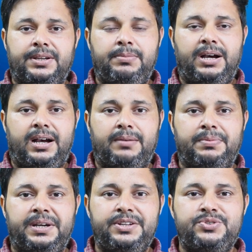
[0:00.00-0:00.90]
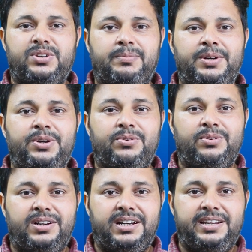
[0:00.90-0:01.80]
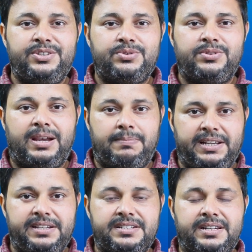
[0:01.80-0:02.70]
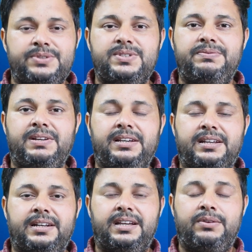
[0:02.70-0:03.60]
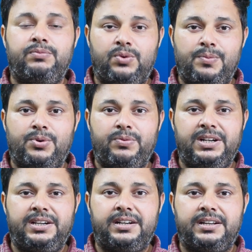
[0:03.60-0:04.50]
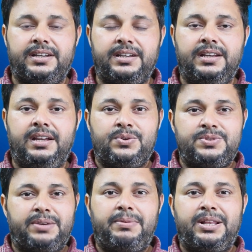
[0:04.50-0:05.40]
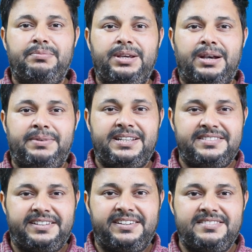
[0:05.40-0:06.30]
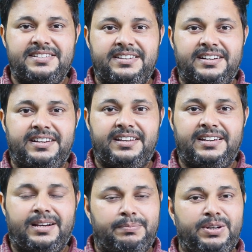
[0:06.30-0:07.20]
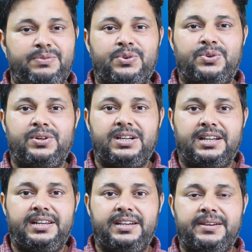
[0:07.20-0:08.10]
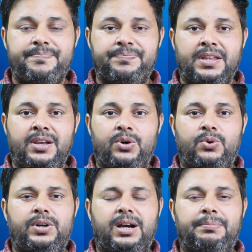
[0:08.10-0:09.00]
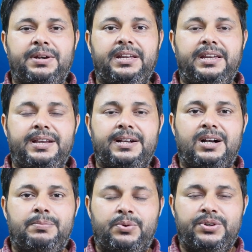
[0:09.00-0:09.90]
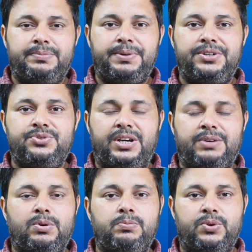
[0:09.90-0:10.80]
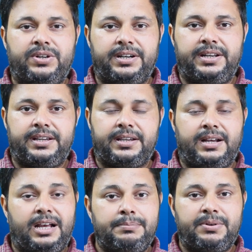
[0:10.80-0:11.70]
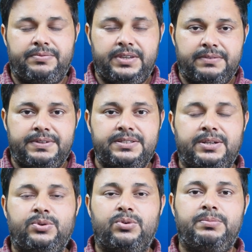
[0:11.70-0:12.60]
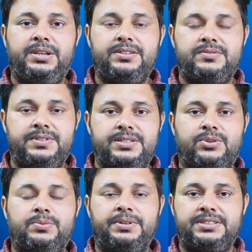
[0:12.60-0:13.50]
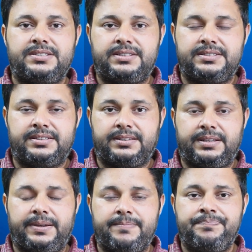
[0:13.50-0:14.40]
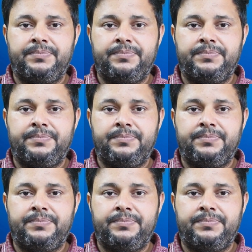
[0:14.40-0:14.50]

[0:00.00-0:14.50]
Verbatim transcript: तब आपने जो अपनी ऑनलाइन जो एप्लीकेशन है उसे फिल करना है फॉर्म को फिल करना है उसके बाद में आपने सिग्नेचर करने हैं अपनी फ़ोटो लगानी है और अपनी एक अपॉइंटमेंट जो है वो बुक करनी है आप वी के थ्रू भी इस वीज़ा को प्रोसेस कर सकते हैं